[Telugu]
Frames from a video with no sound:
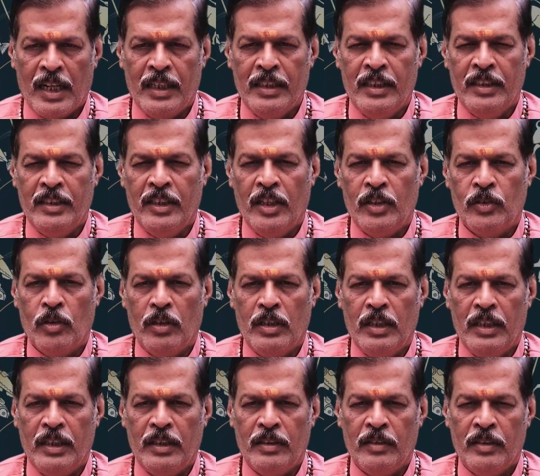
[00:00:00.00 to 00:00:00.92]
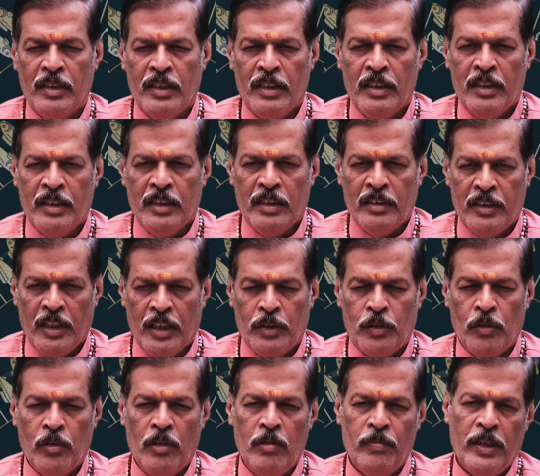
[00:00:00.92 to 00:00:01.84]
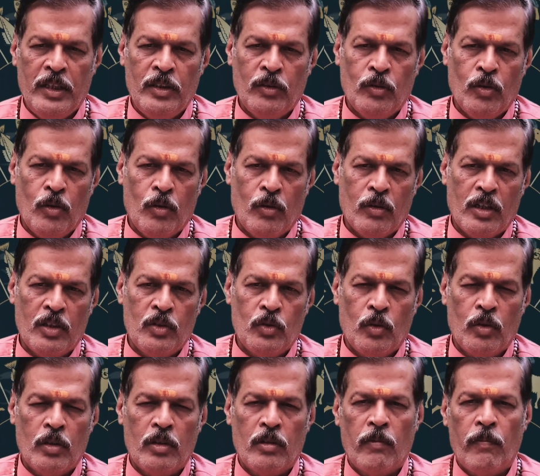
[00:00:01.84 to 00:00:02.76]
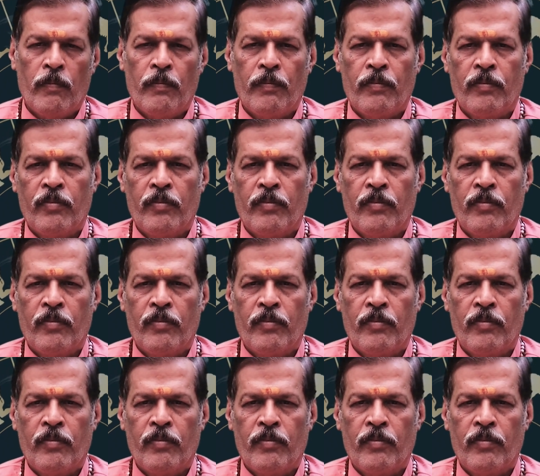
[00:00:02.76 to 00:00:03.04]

రాజీ చేసుకొని శత్రువులు పెంచుకోకుండా చూడటం